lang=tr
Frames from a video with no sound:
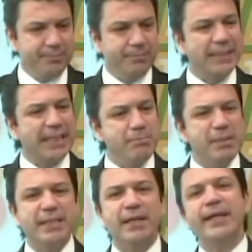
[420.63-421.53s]
sana bir
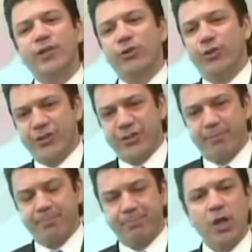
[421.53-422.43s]
tane hareket öğreteceğim.
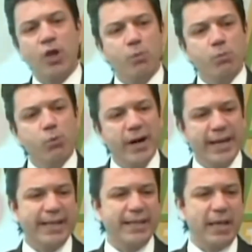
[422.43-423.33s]
Bu
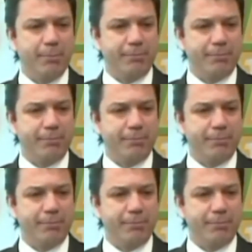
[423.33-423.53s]
hareketi yap.